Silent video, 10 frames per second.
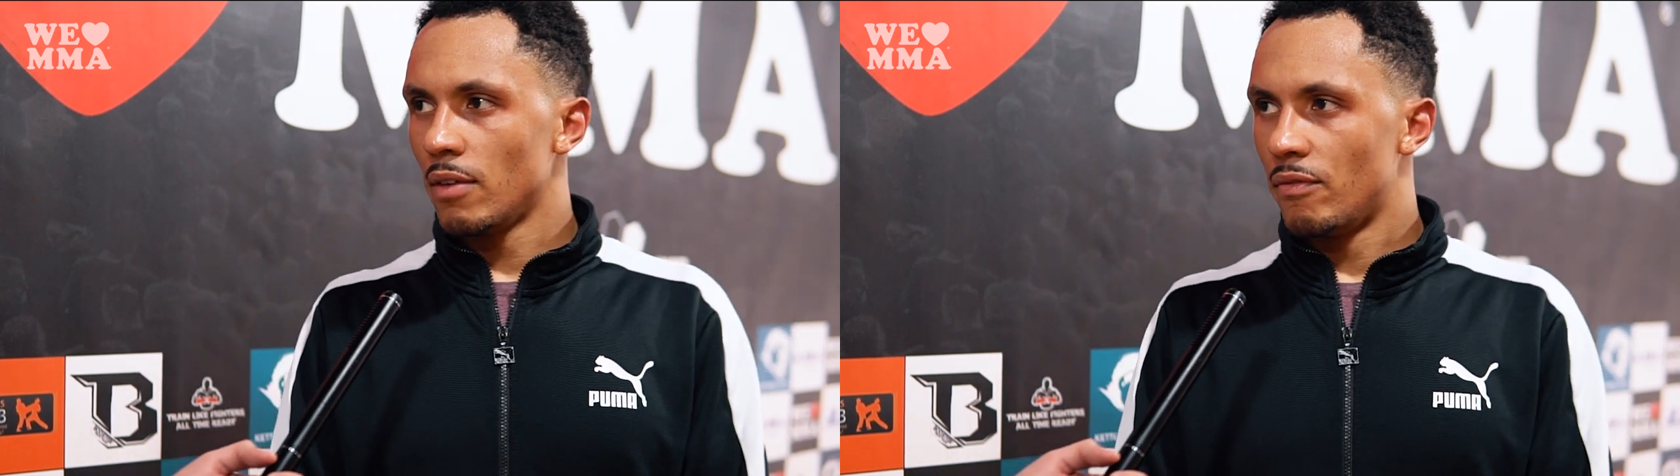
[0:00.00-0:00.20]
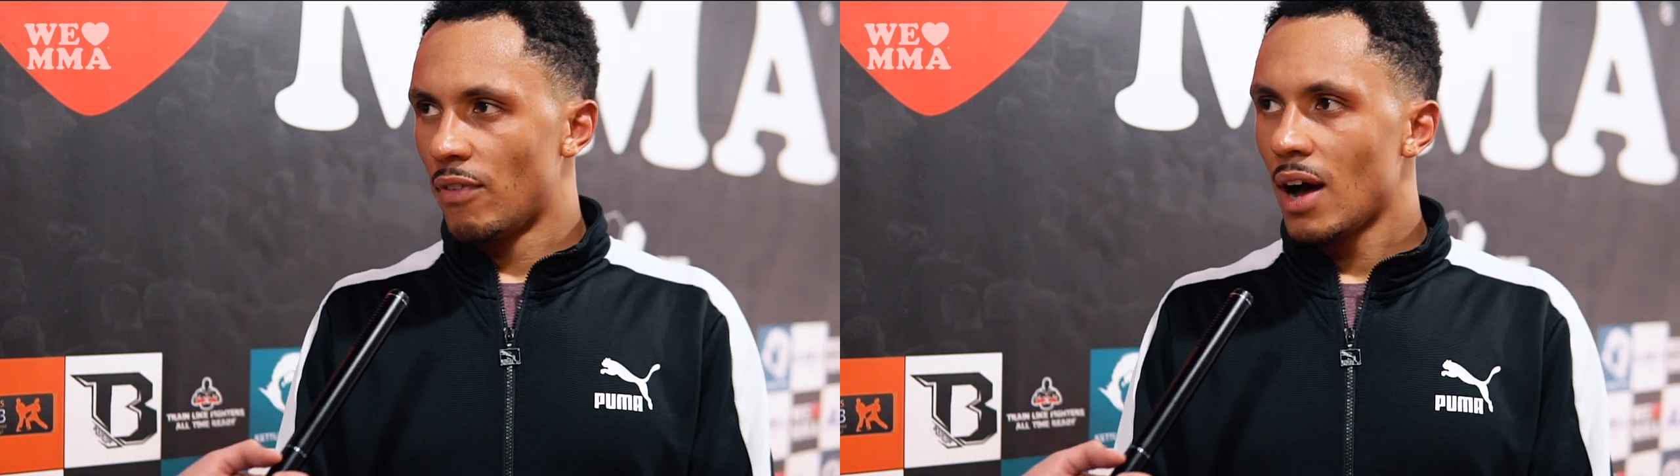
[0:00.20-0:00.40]

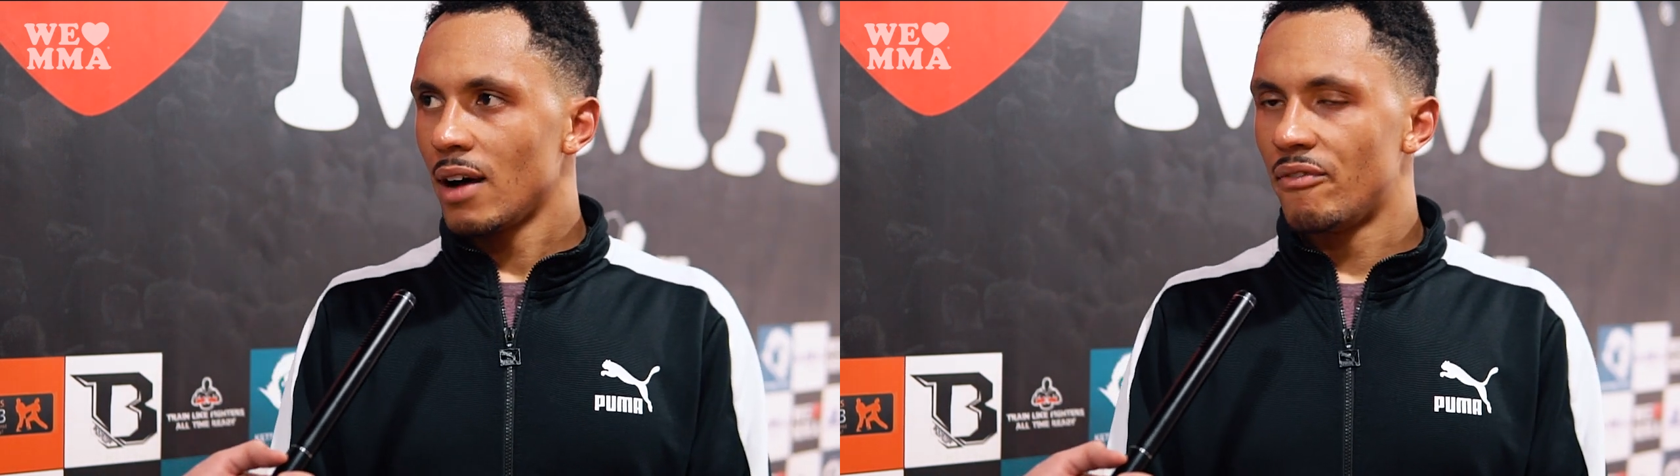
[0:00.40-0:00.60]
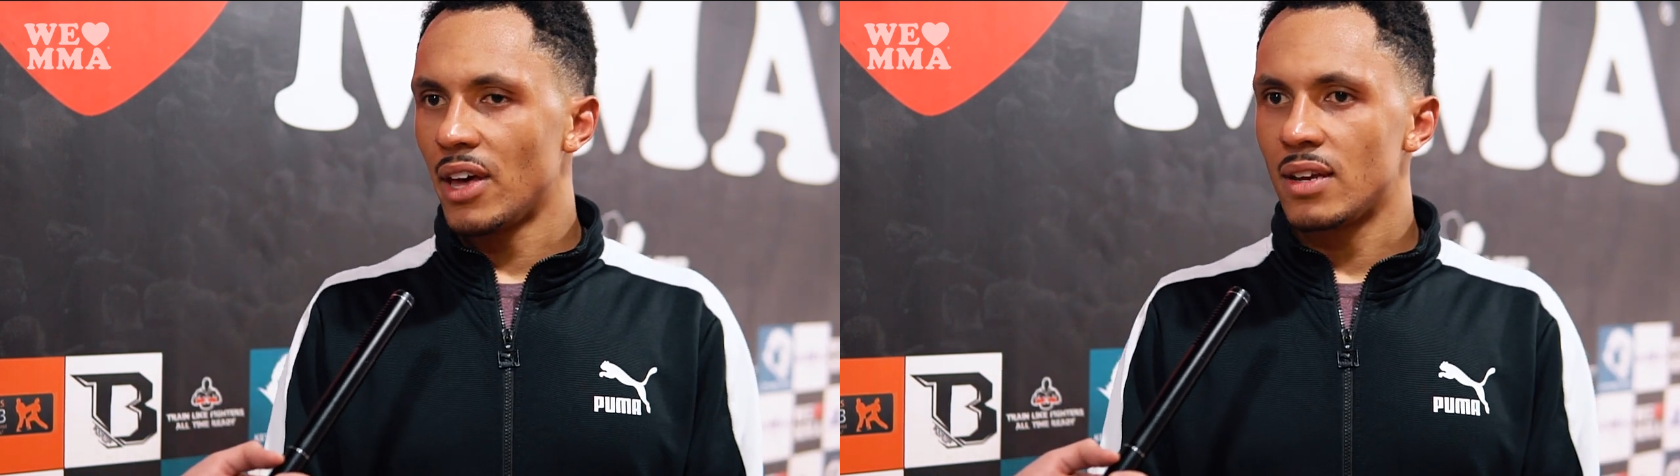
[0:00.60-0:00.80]

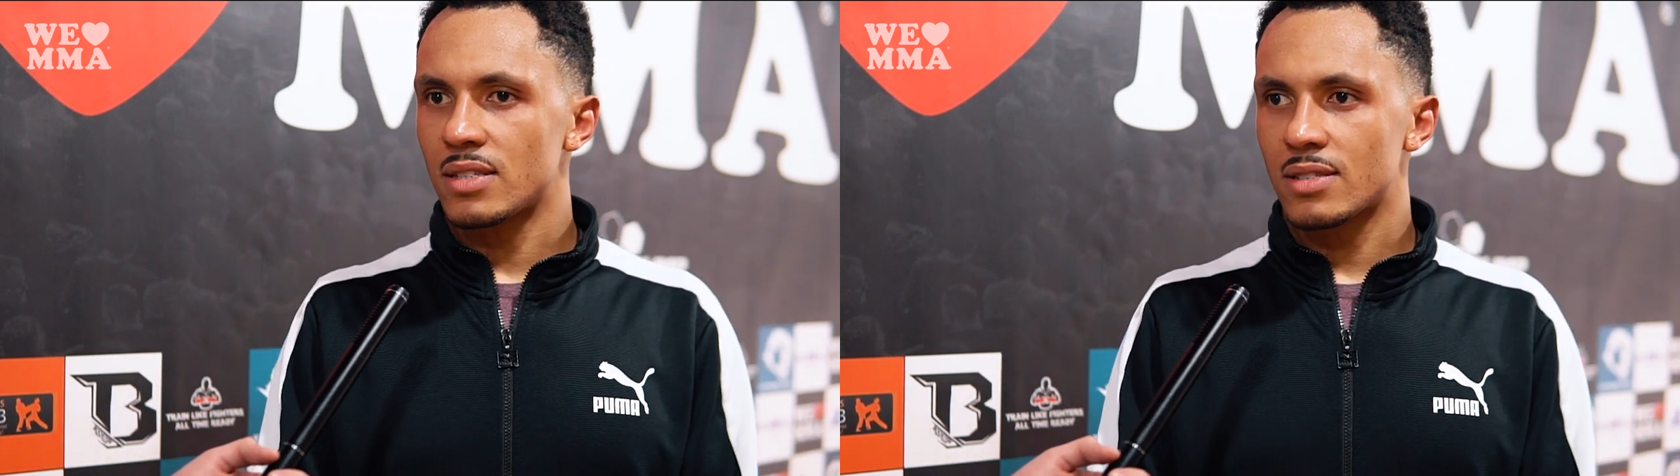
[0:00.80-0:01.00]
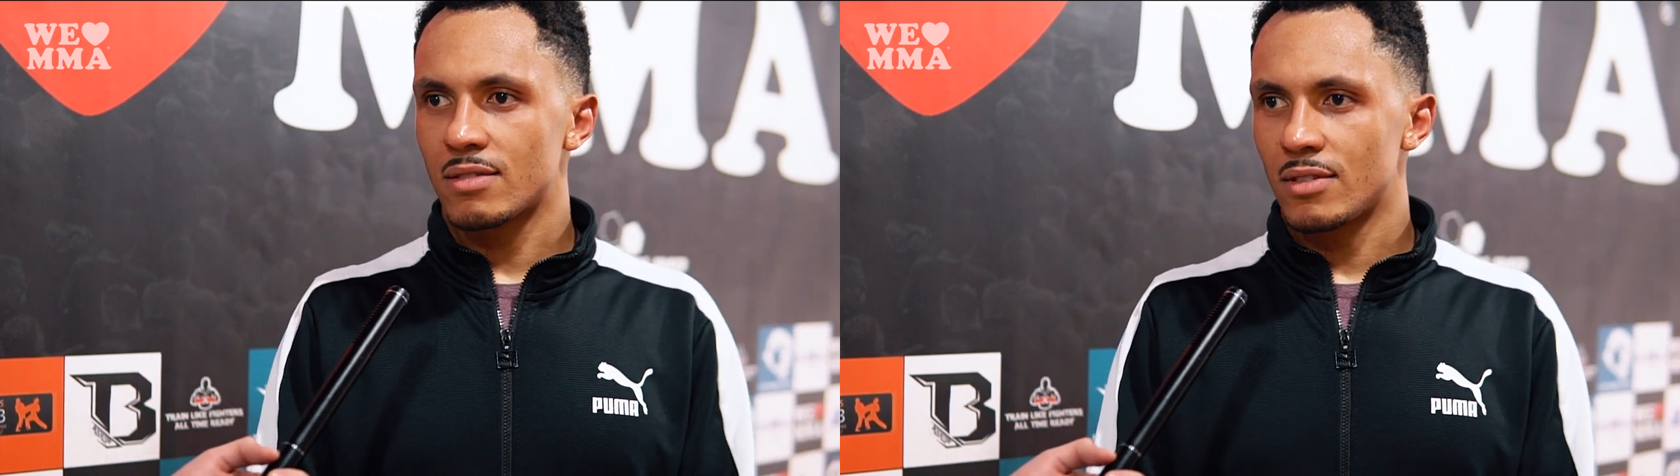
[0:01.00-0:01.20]
war wenn
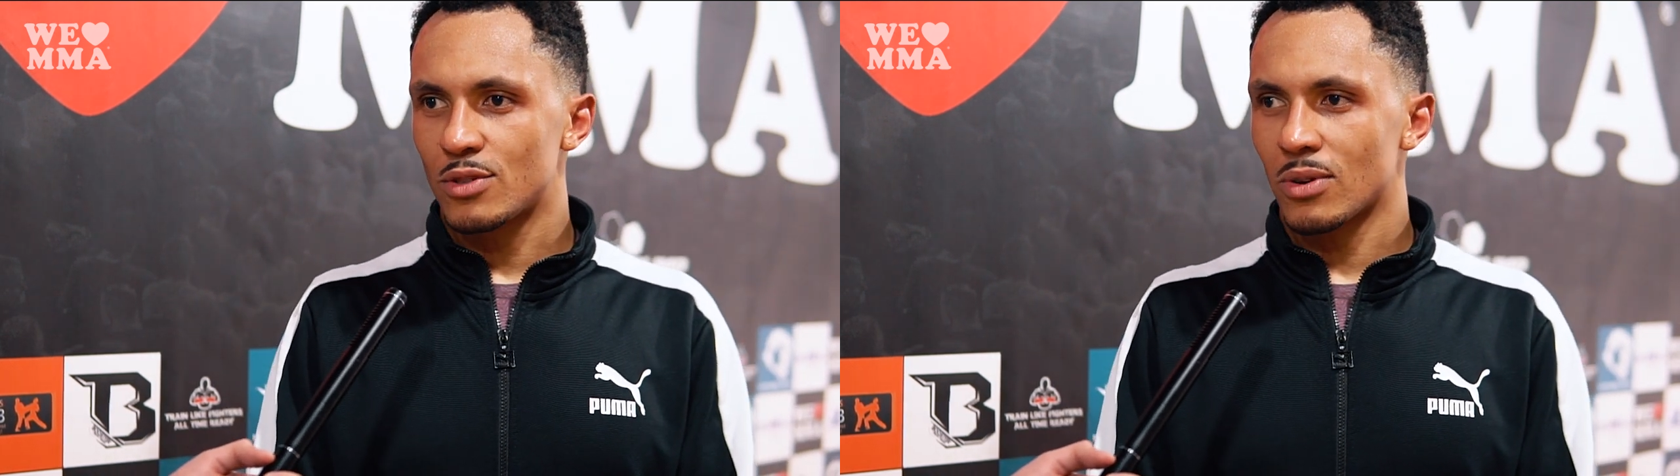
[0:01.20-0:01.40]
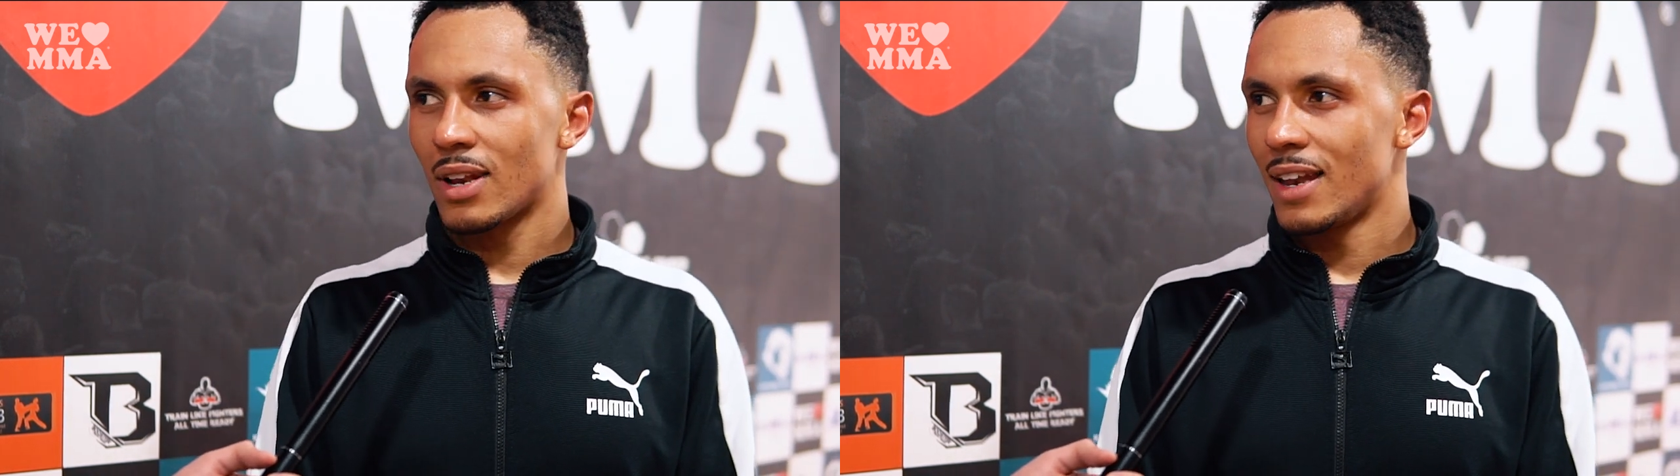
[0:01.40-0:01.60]
das
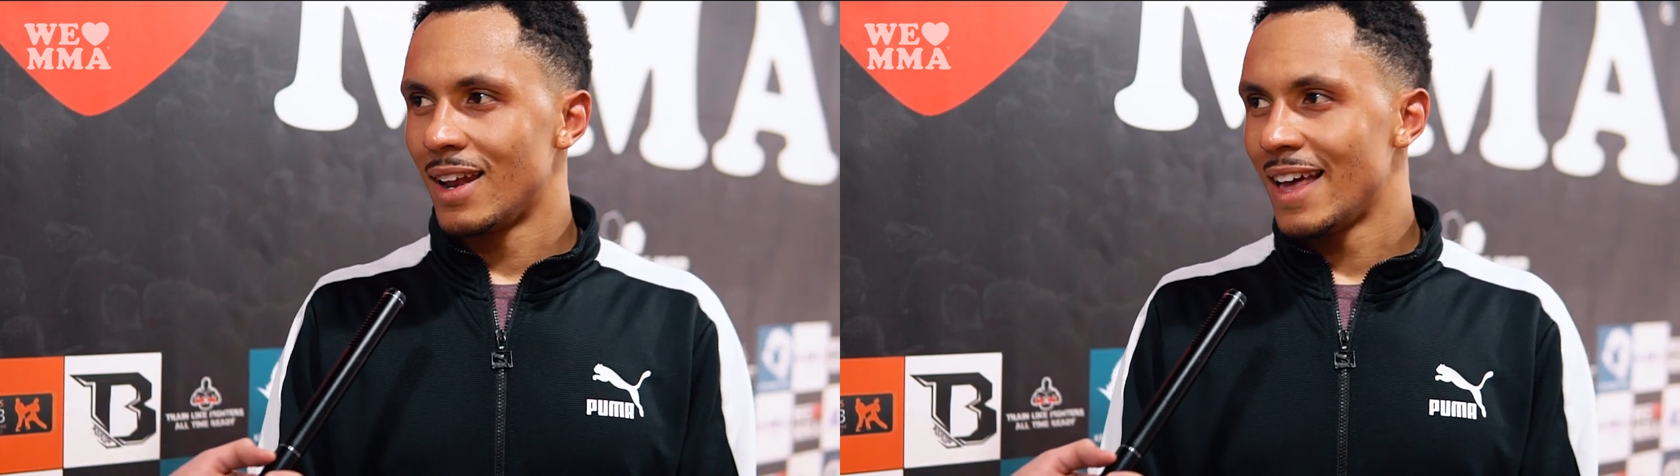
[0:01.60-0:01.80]
so ein kleiner